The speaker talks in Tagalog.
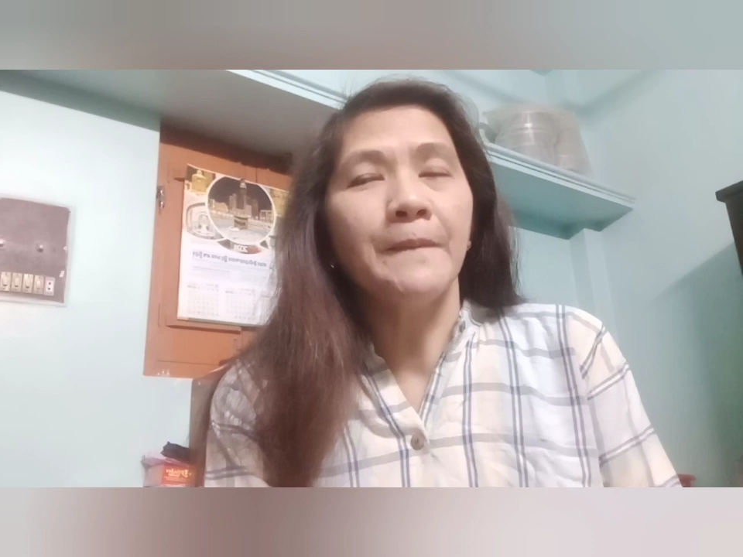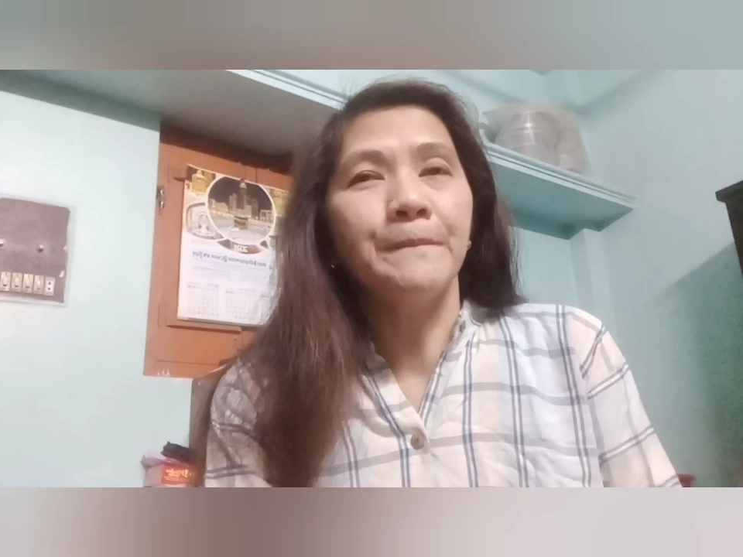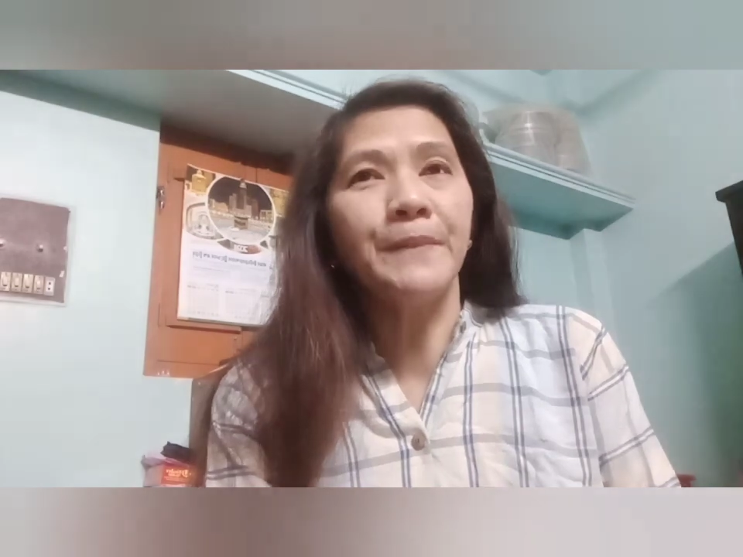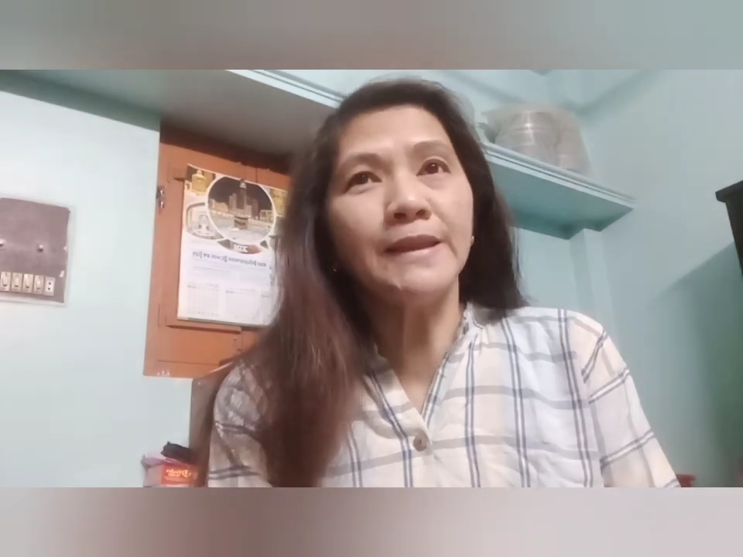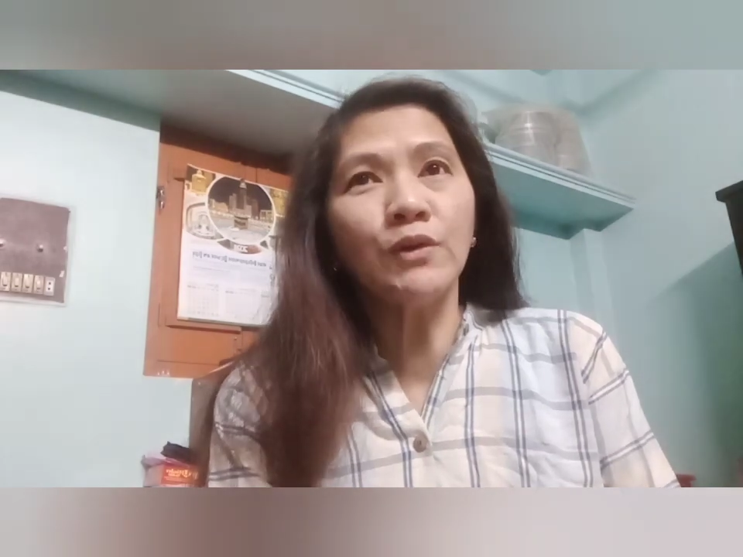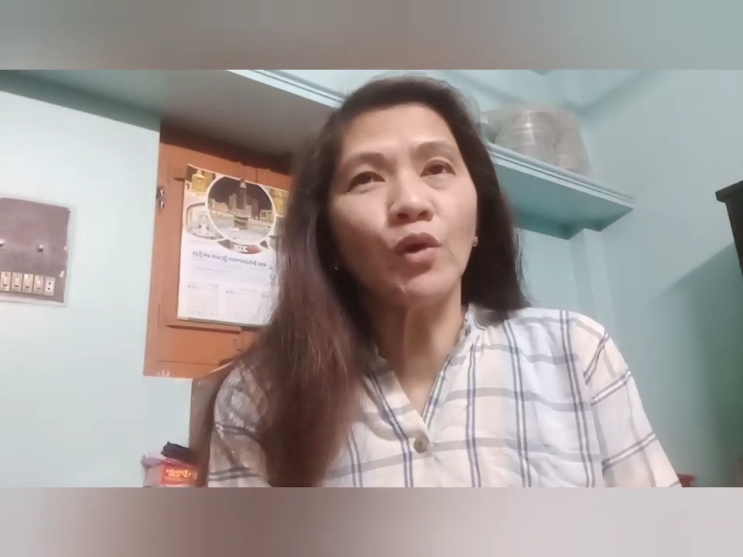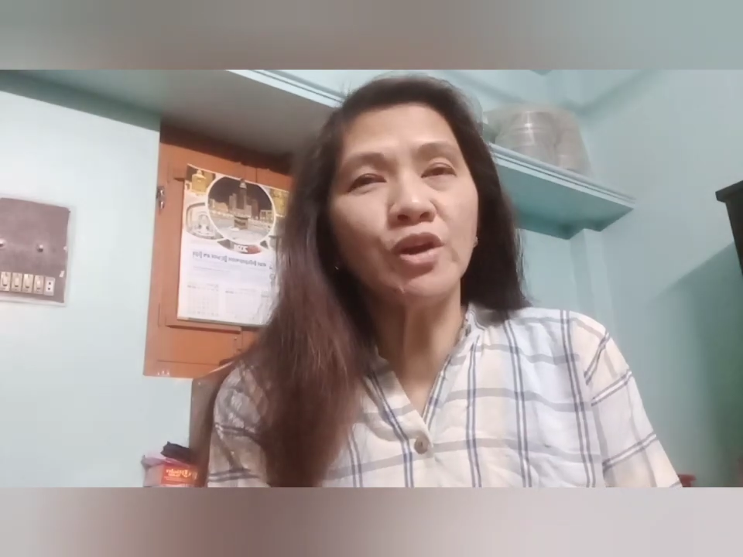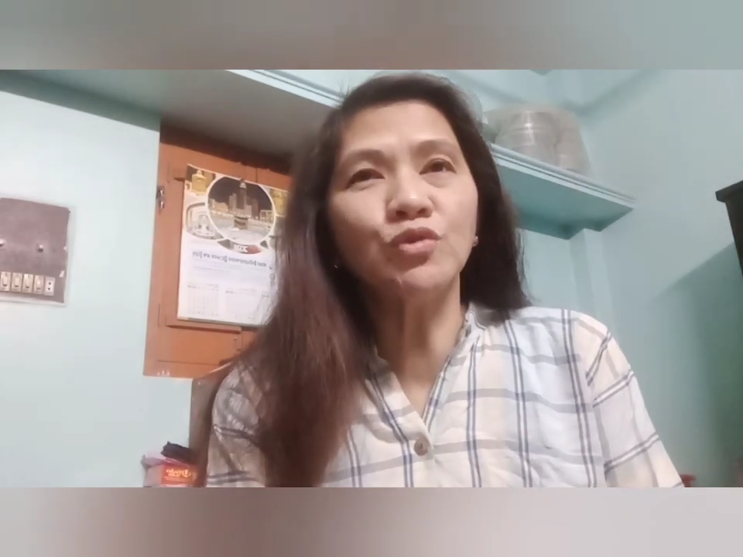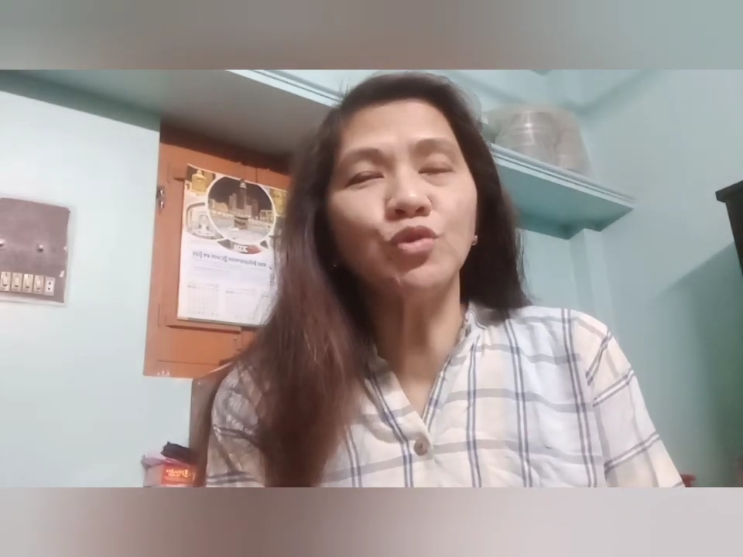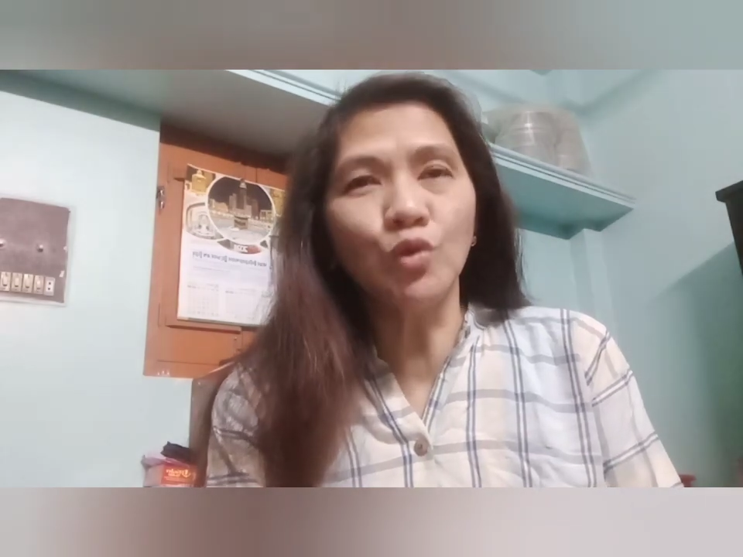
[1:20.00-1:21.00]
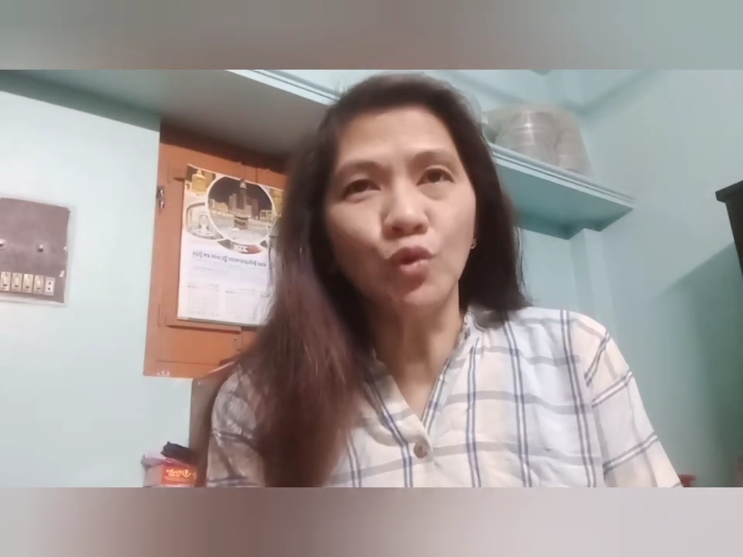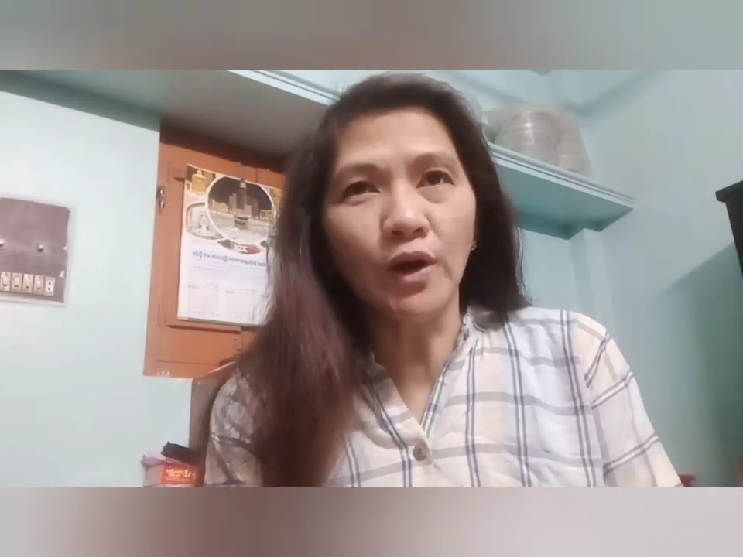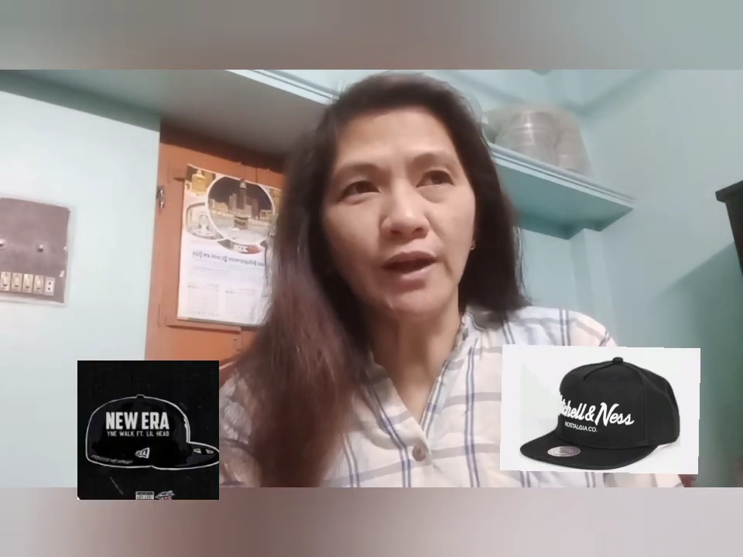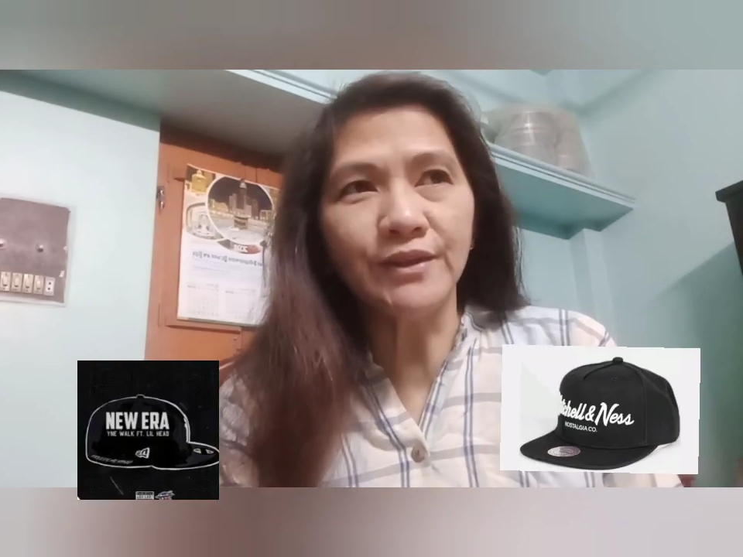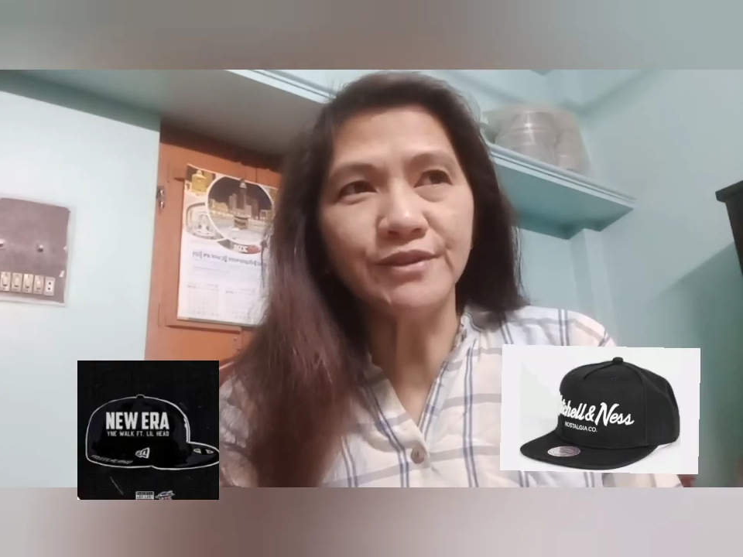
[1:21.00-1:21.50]
pwede ko yung
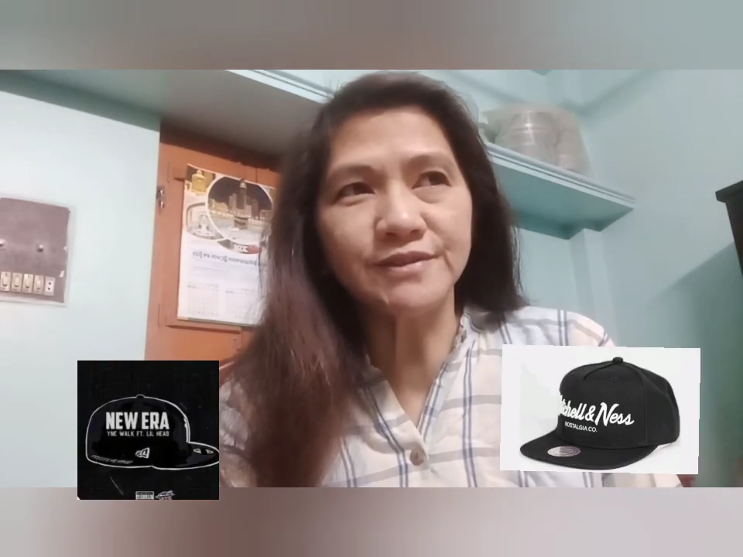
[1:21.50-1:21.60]
tulungan